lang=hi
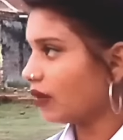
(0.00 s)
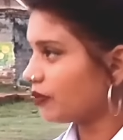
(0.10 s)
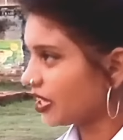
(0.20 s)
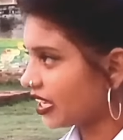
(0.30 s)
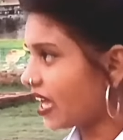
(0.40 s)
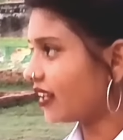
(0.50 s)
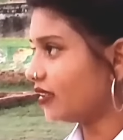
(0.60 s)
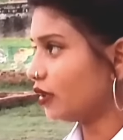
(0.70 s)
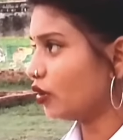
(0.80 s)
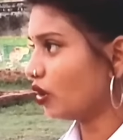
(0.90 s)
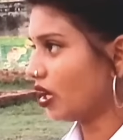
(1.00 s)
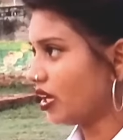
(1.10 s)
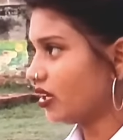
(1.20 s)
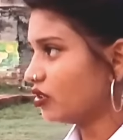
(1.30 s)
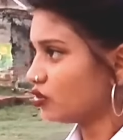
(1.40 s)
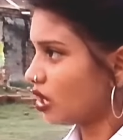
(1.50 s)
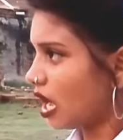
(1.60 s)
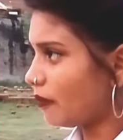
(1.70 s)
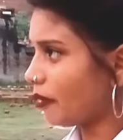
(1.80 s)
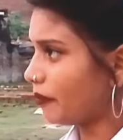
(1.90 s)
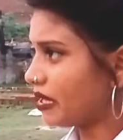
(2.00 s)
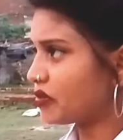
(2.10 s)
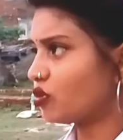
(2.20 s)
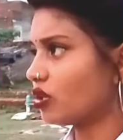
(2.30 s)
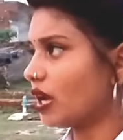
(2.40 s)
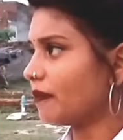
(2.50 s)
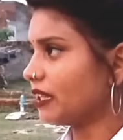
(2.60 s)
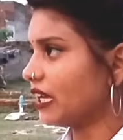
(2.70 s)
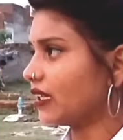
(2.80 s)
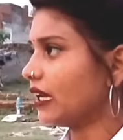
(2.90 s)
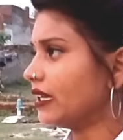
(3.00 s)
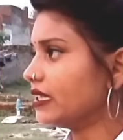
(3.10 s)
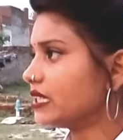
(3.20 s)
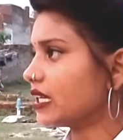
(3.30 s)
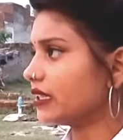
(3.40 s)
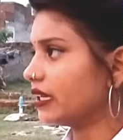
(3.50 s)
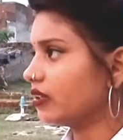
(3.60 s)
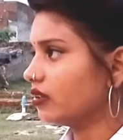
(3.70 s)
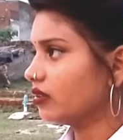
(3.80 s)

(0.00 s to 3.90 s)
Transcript: हमसे क्या गलती हो गई जो आप हमें इस दुनिया में देखना ही नहीं चाहते